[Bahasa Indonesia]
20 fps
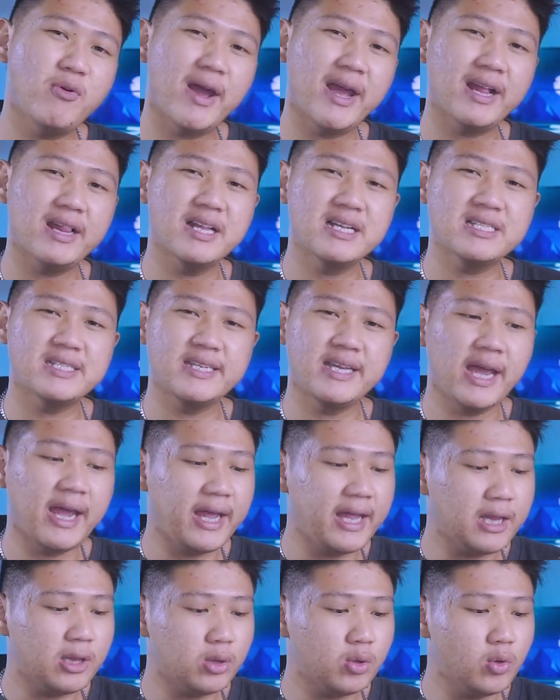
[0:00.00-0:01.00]
wirelessnya
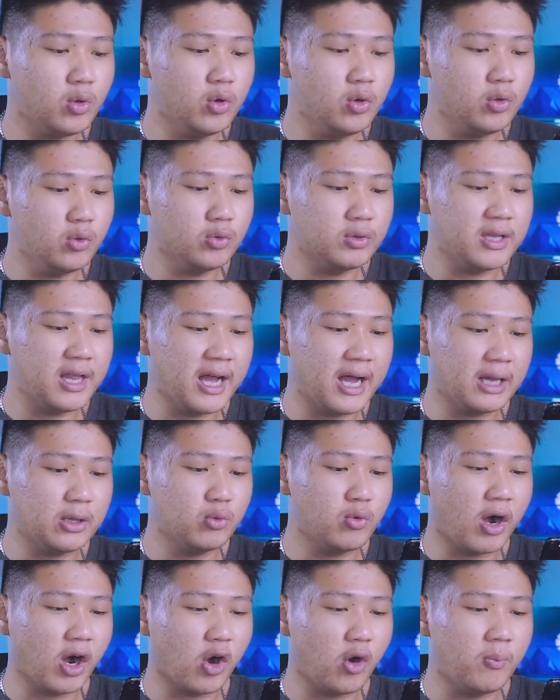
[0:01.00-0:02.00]
itu udah
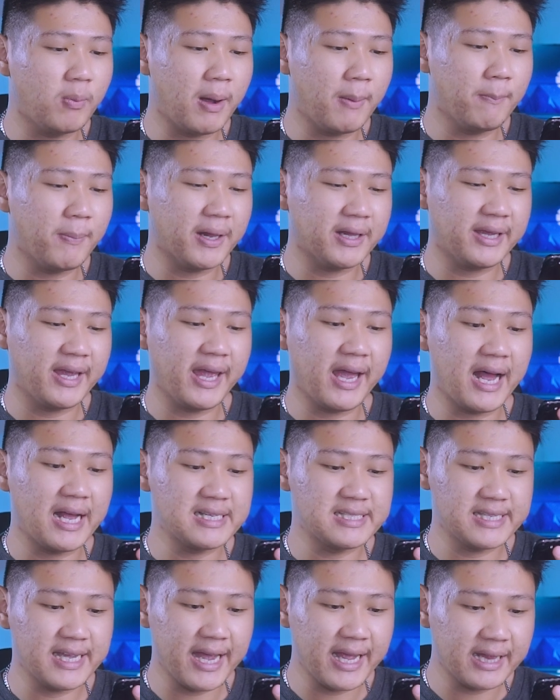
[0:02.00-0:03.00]
2,4
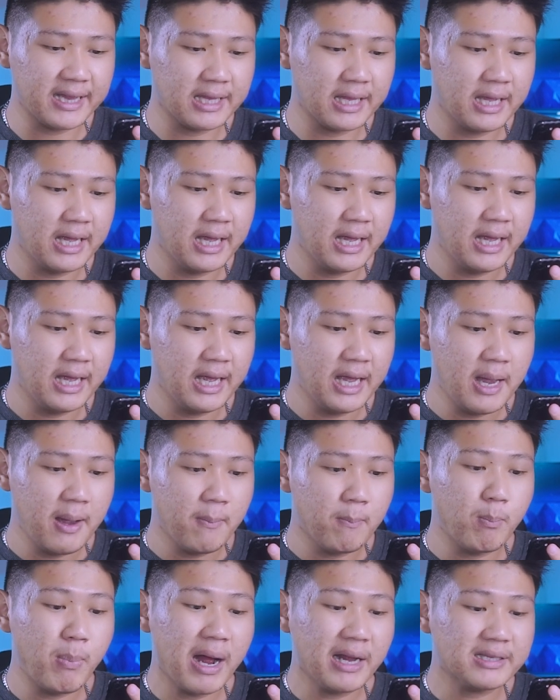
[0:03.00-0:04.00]
GHz,
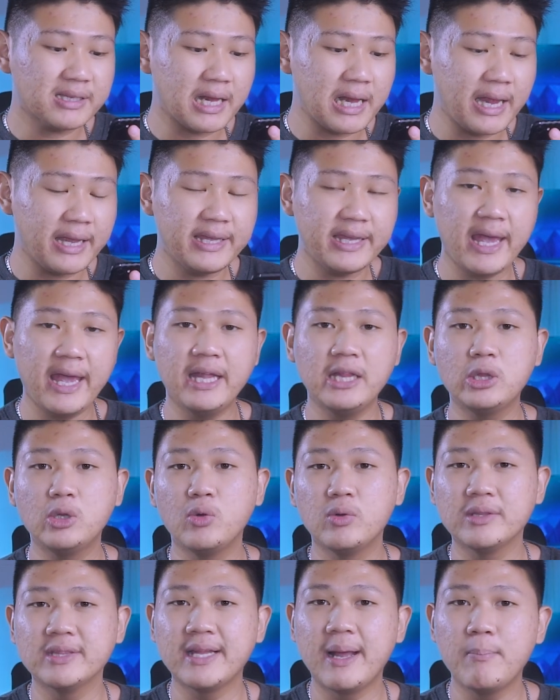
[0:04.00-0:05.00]
baterainya
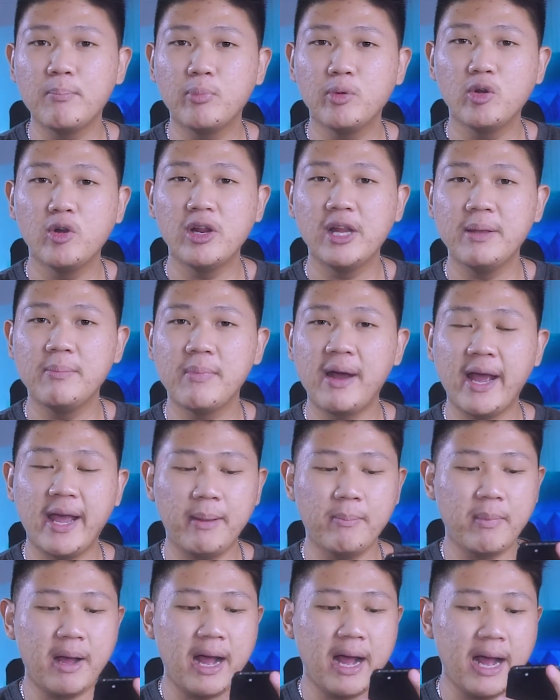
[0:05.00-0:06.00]
itu
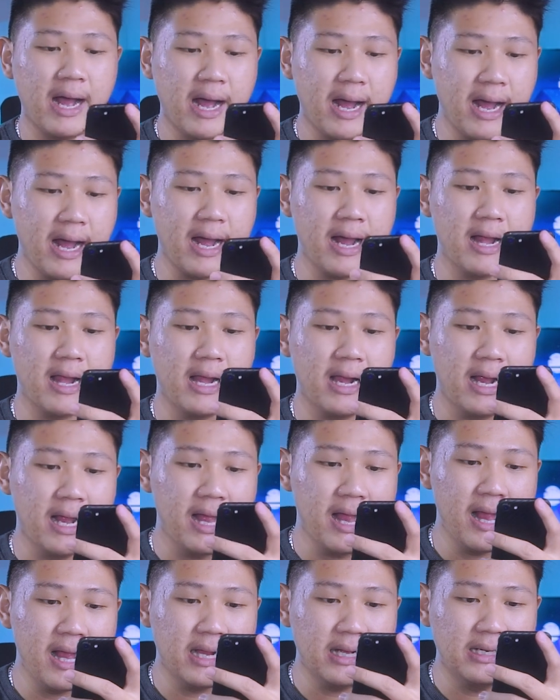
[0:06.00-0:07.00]
65 mAh,
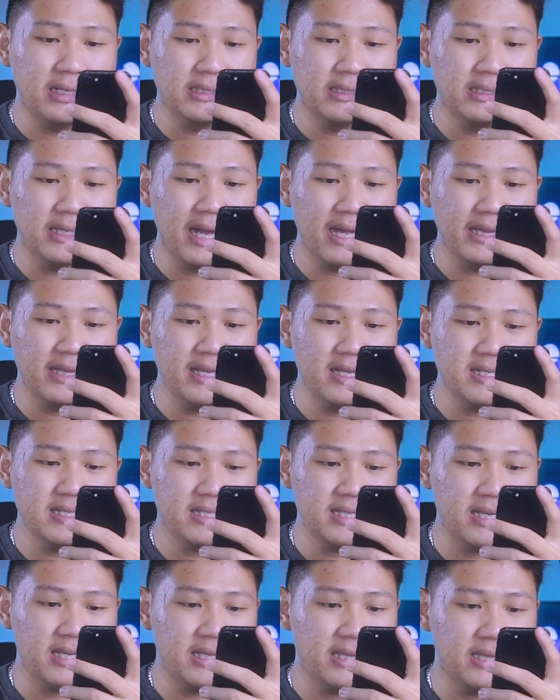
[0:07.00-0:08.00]
dan di
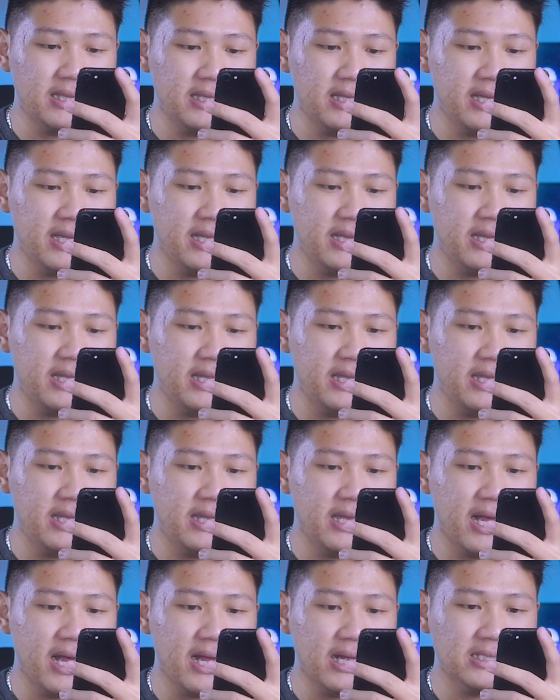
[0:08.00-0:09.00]
sini
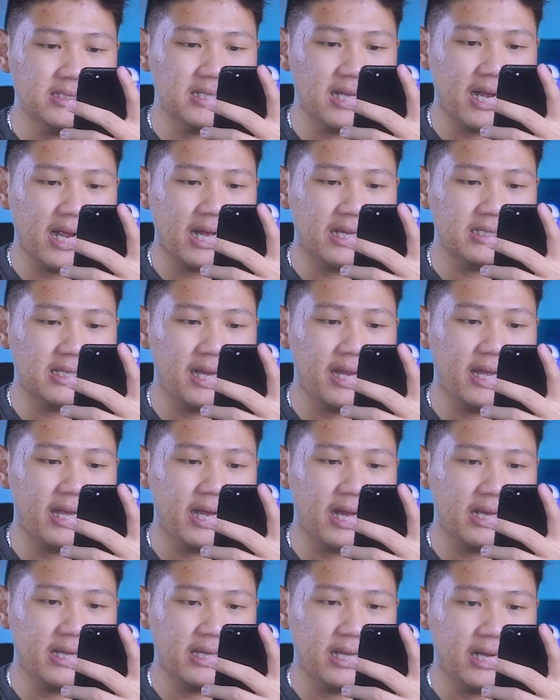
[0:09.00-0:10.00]
dia sangat
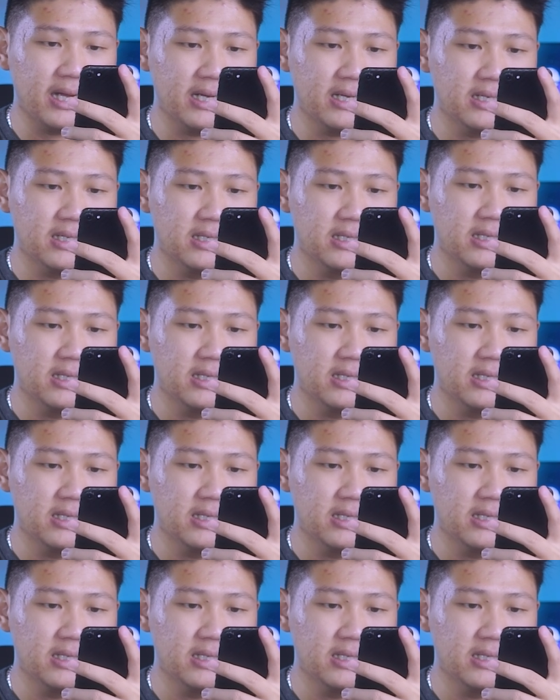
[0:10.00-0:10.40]
ringan ya.